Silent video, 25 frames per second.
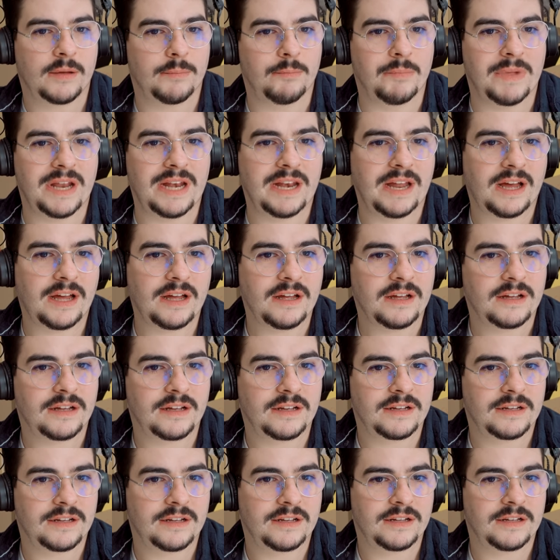Mais là,
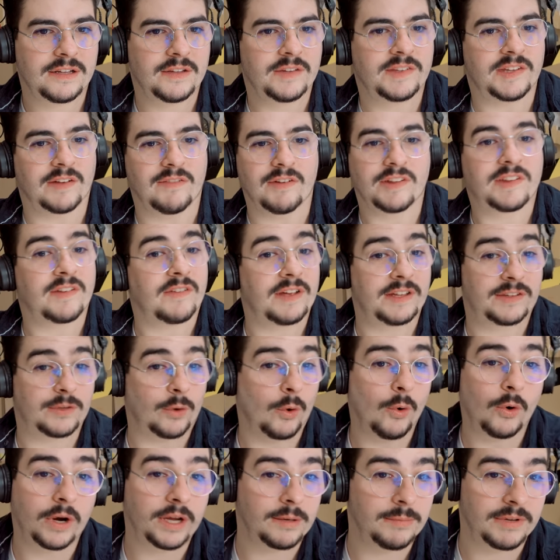ça, va
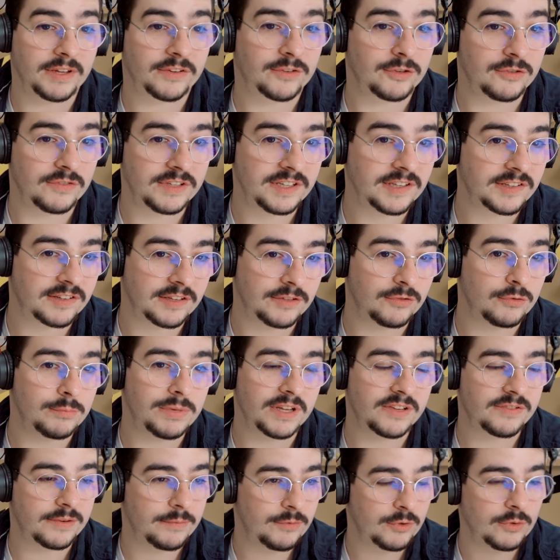être horrible, hein. ce que je veux dire, c'est du
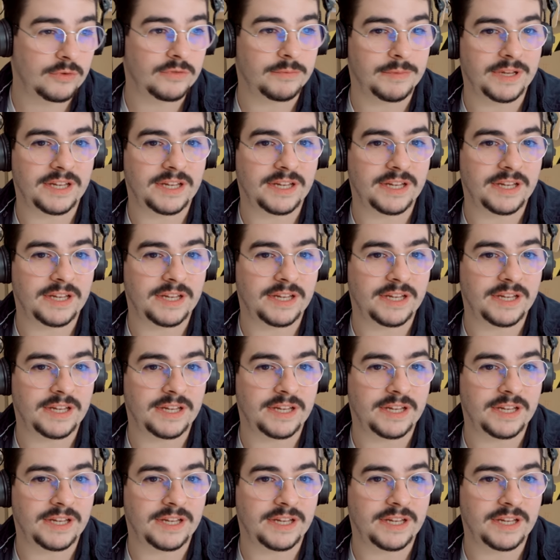blasphème de ouf.